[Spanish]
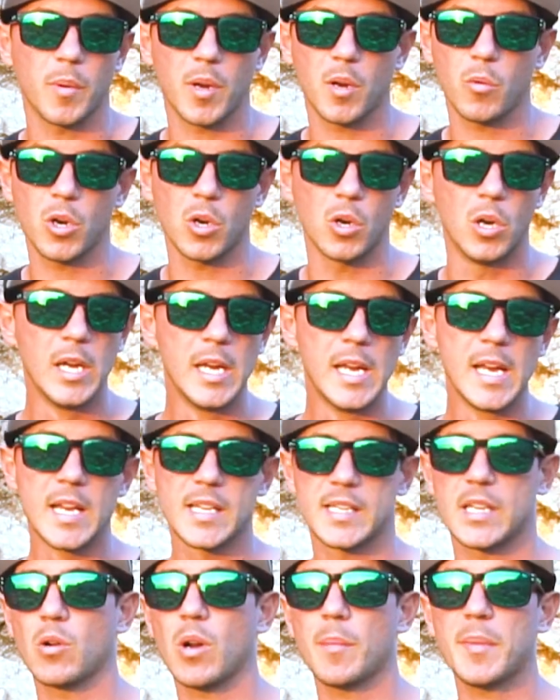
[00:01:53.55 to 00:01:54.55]
Pero bueno,
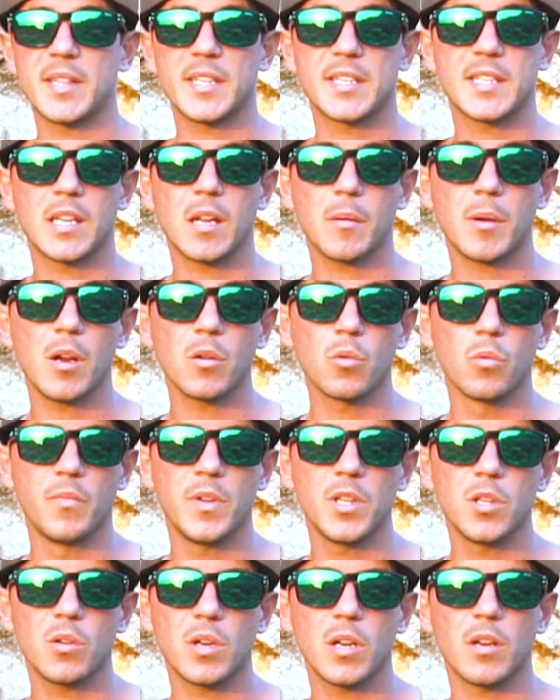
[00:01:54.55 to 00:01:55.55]
seguramente sí que habrá algún
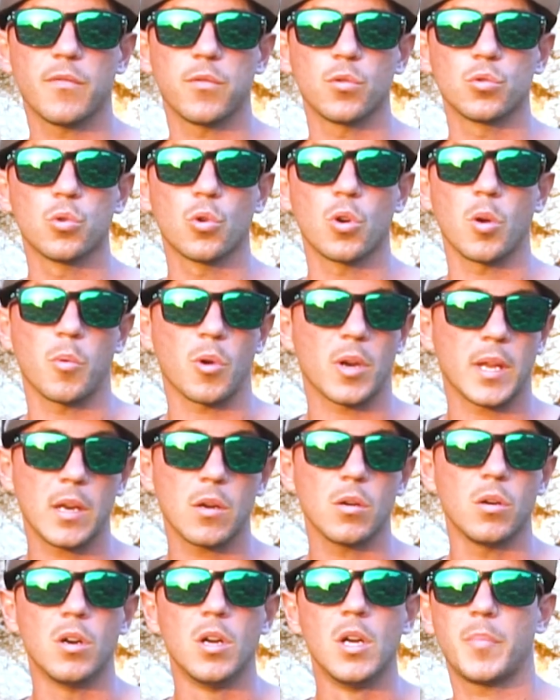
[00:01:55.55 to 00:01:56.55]
vídeo en el futuro, ¿por qué
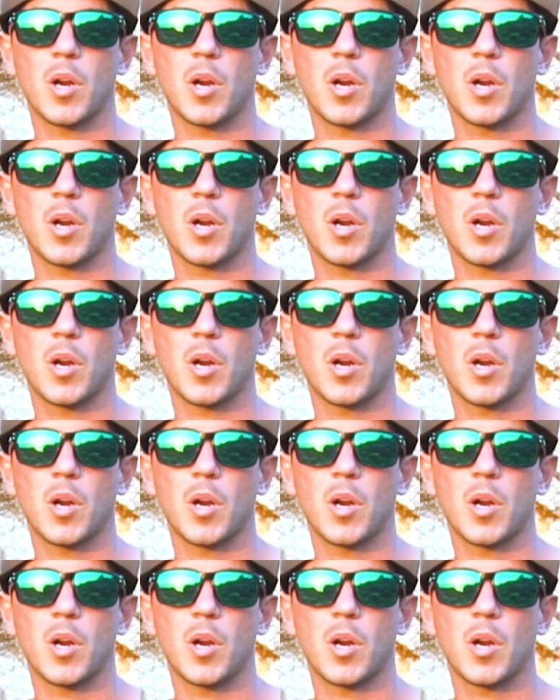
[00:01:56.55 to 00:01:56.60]
no?